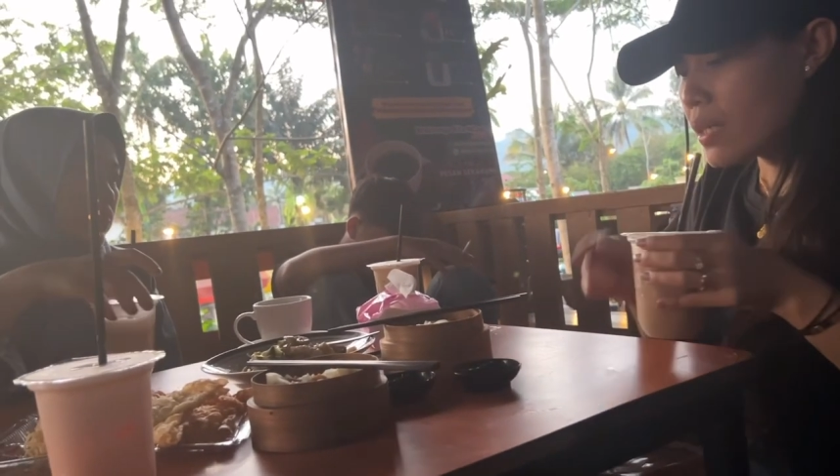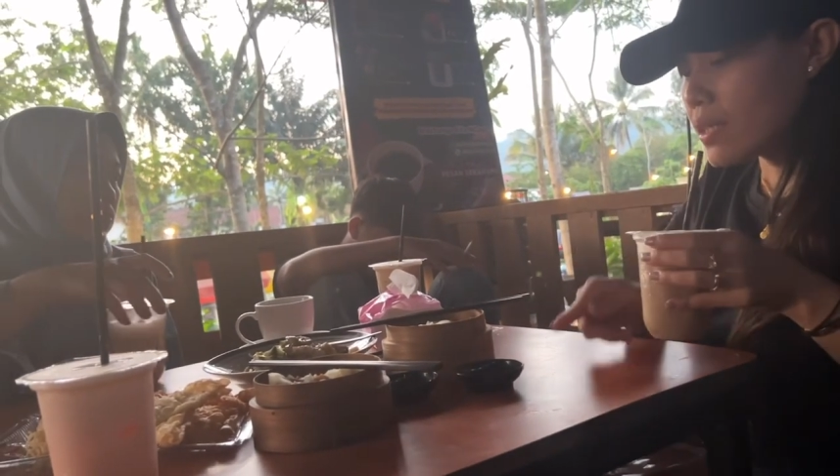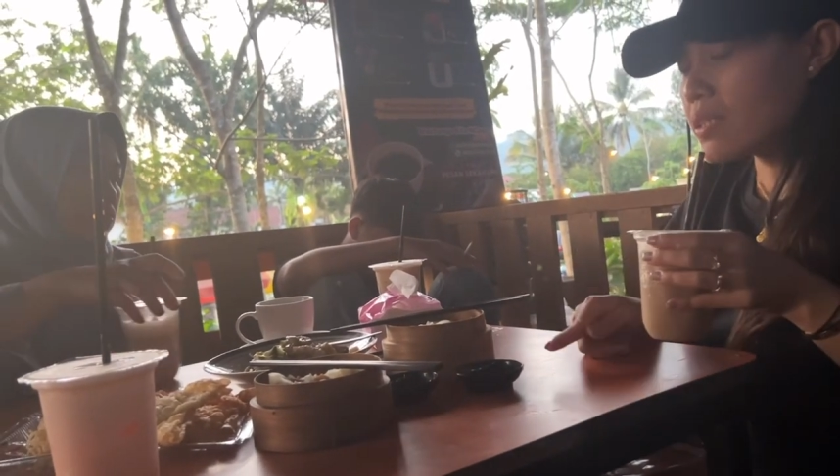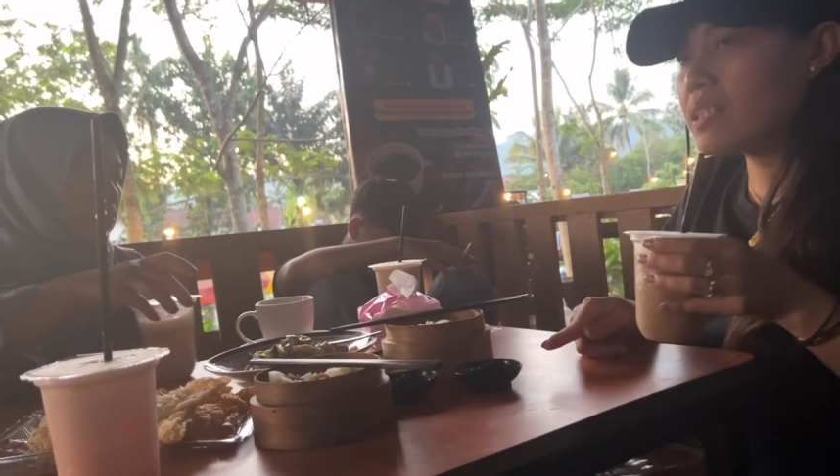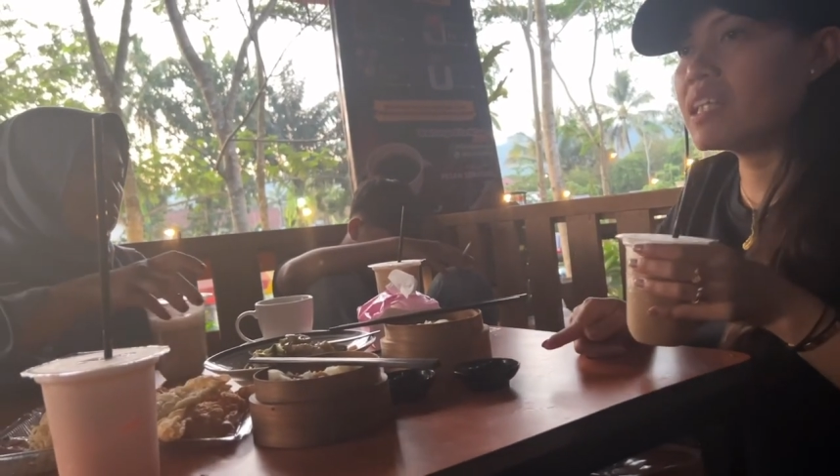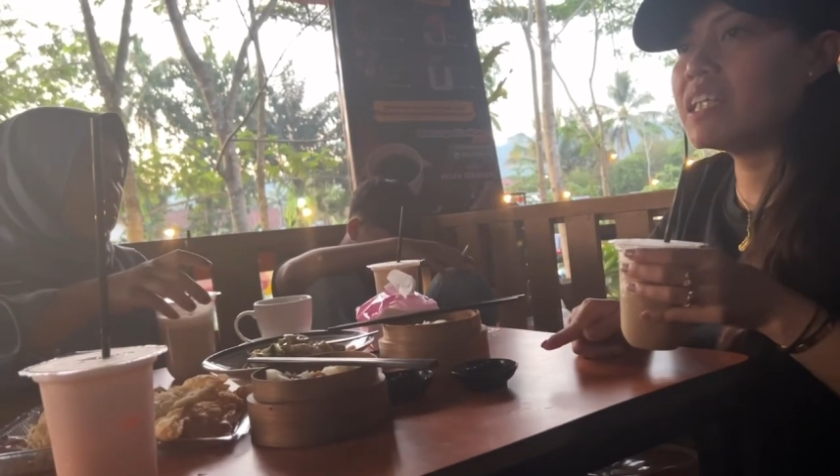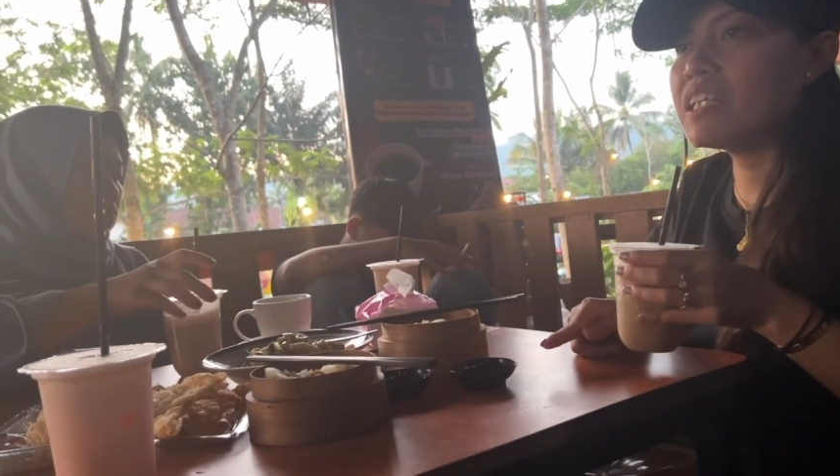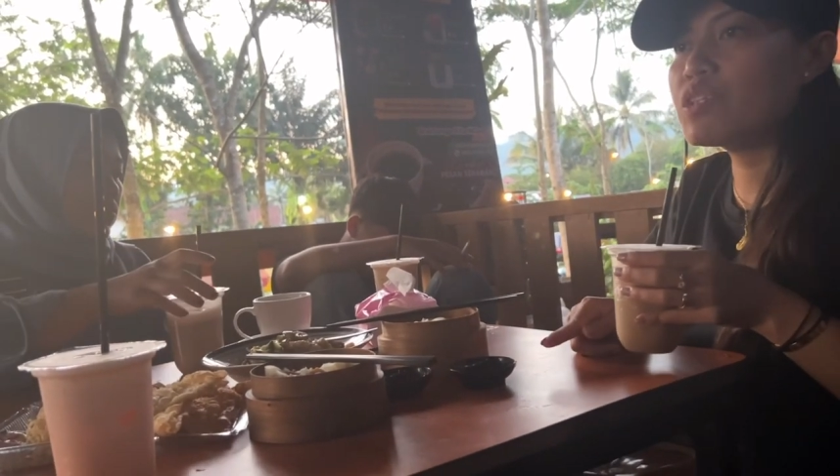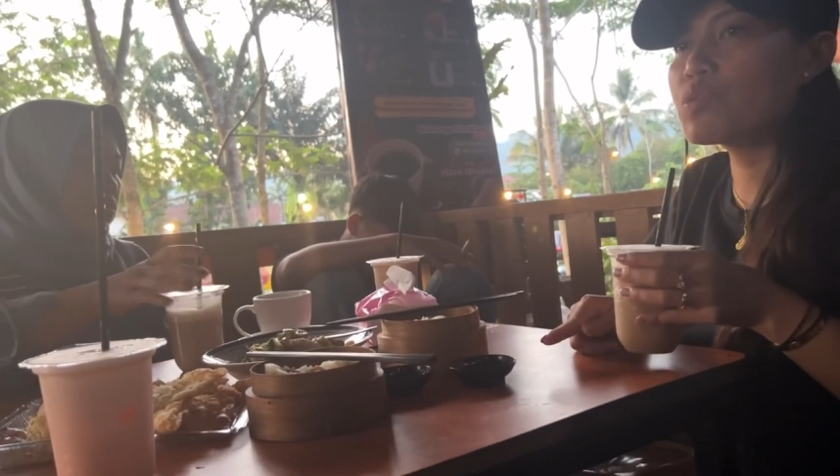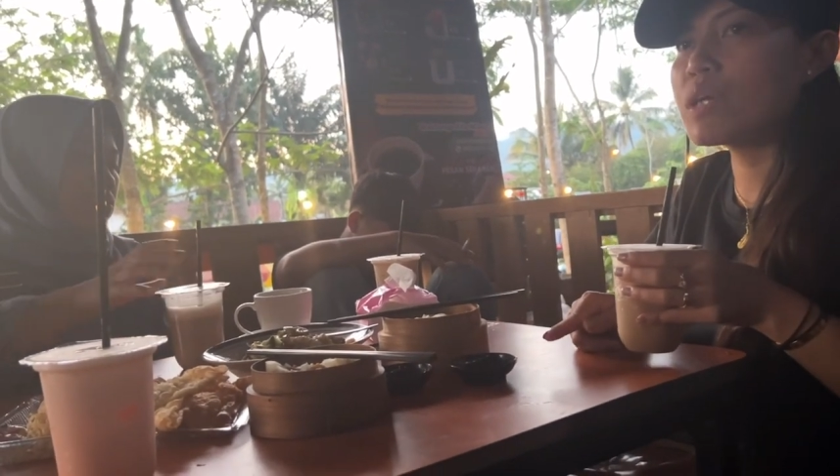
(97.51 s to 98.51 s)
Cirinya
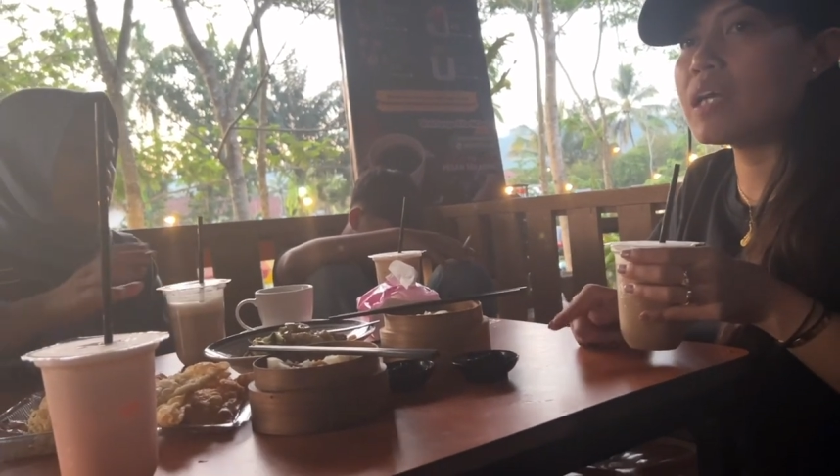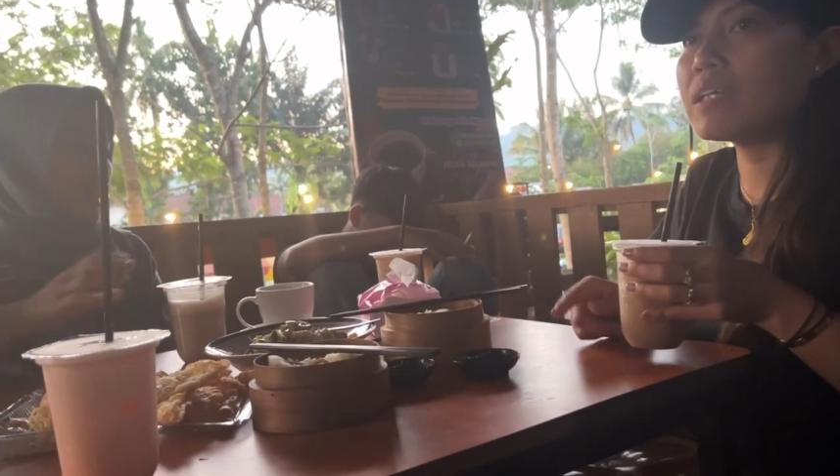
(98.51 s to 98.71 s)
juga